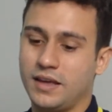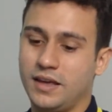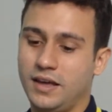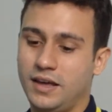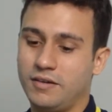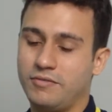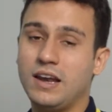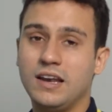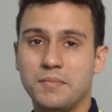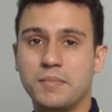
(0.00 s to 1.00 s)
É,
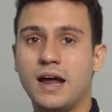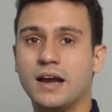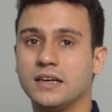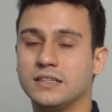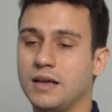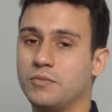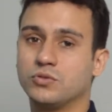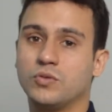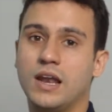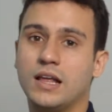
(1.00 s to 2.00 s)
vale lembrar que
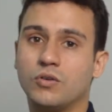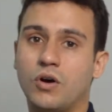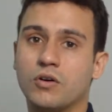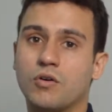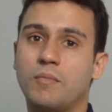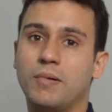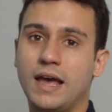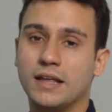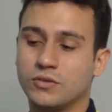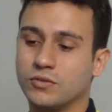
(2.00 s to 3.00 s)
temos um relatório
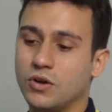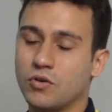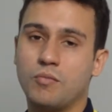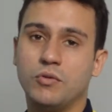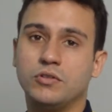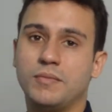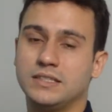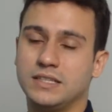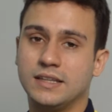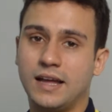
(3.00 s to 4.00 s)
completo com muito
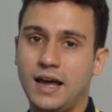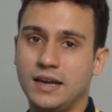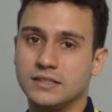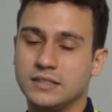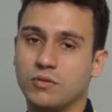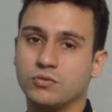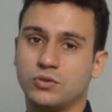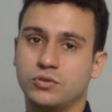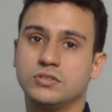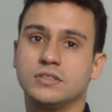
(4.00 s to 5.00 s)
mais detalhes e
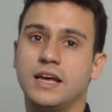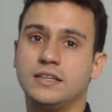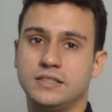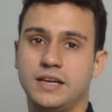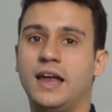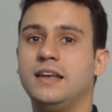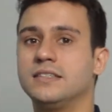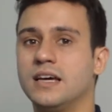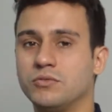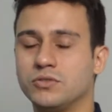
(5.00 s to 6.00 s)
alguns outros testes que
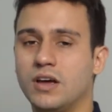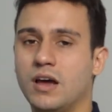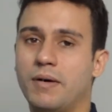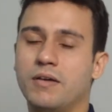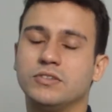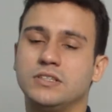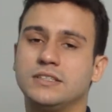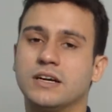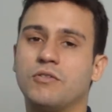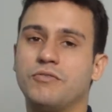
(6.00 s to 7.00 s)
realizamos para você
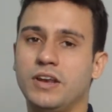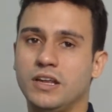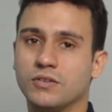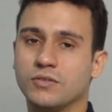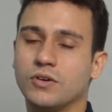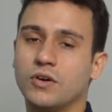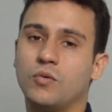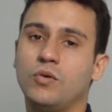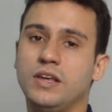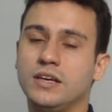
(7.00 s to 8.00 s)
estar conferindo.
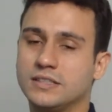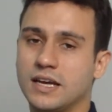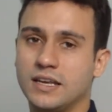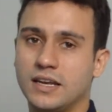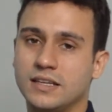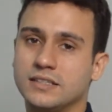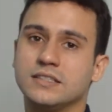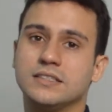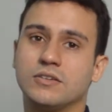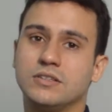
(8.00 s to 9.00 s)
O link está aqui na
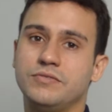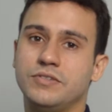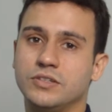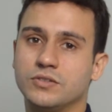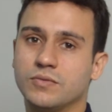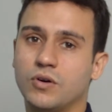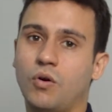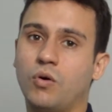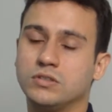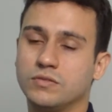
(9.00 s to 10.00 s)
descrição desse vídeo.
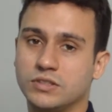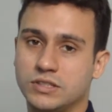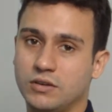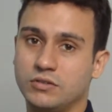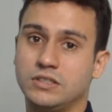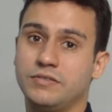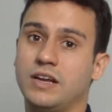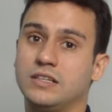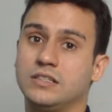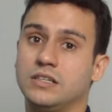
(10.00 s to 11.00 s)
Ou se você não
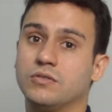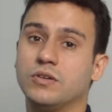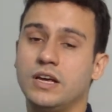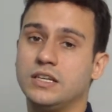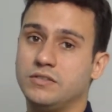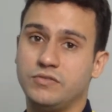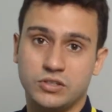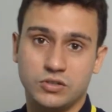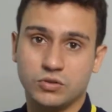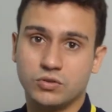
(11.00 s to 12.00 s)
estiver assistindo esse
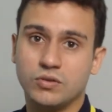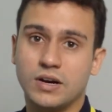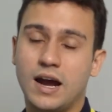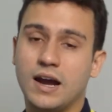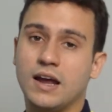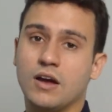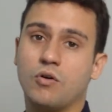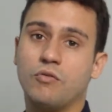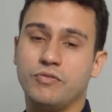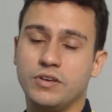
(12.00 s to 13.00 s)
vídeo em outro lugar,
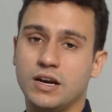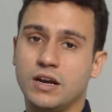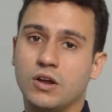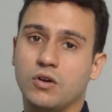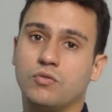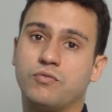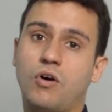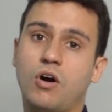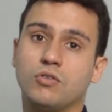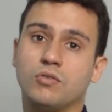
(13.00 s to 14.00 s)
confira no
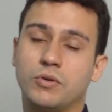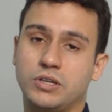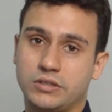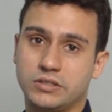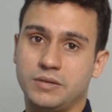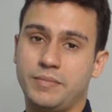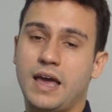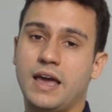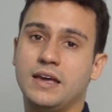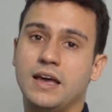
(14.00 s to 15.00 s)
fórum do Projeto
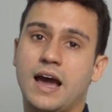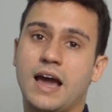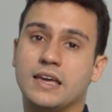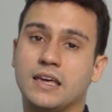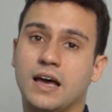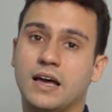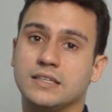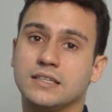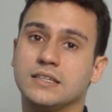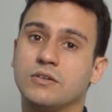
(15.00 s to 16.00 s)
ACBR a, a
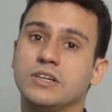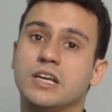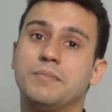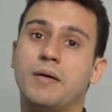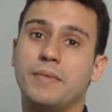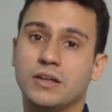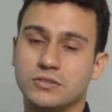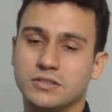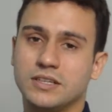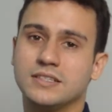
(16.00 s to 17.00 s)
seção de
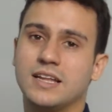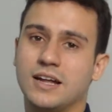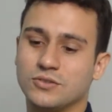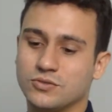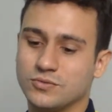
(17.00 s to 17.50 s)
equipamentos testados.